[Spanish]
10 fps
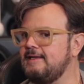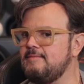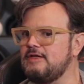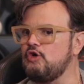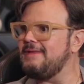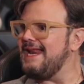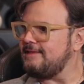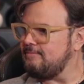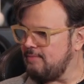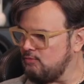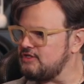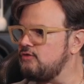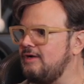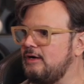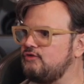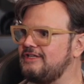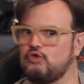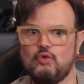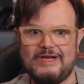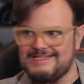Y me dijo, mira, vamos a hacer una cosa,
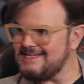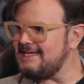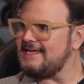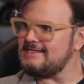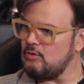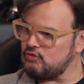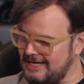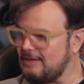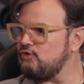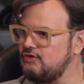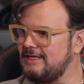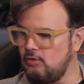tú le enseñas a usar los,